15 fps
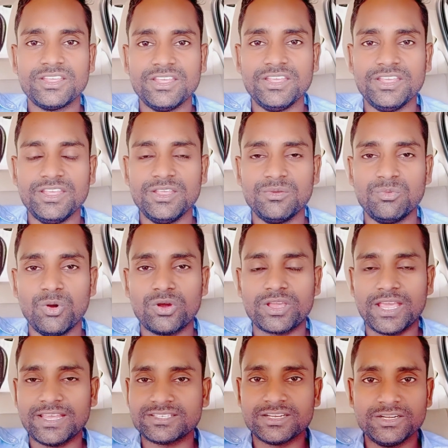कि वो
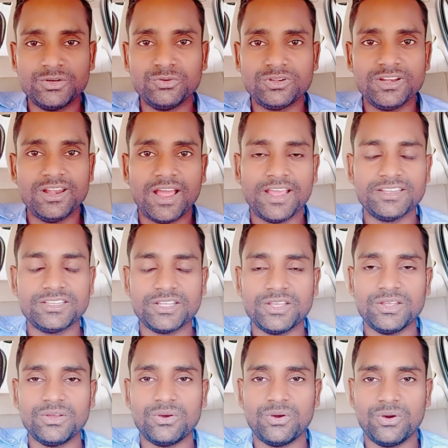कैसे ड्यूटी लाए
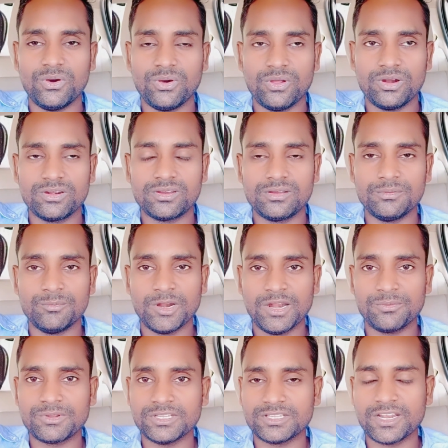थे और
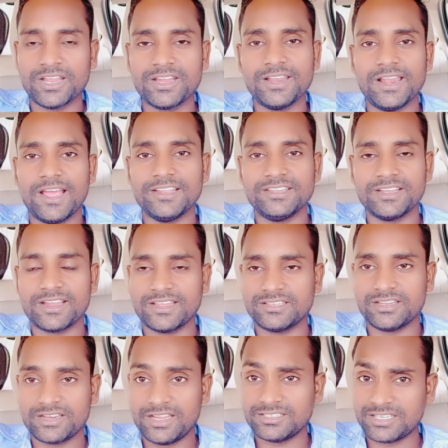मतलब कितने की लाए थे
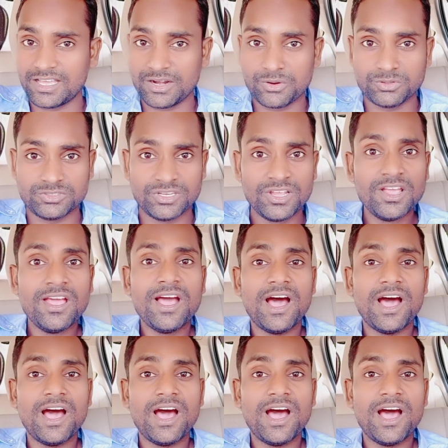कैसा क्या सारा कुछ